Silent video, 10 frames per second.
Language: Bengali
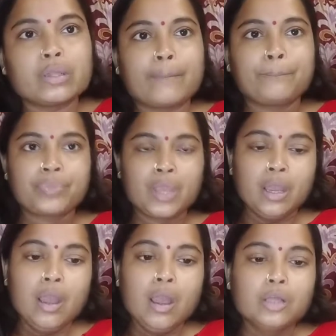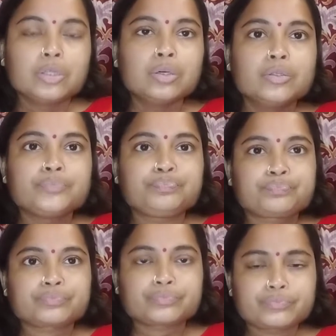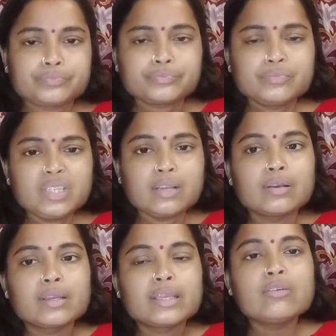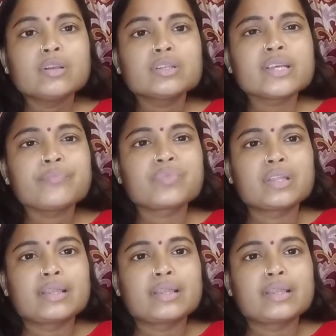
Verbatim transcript: দেয় তো কী করছে মানে,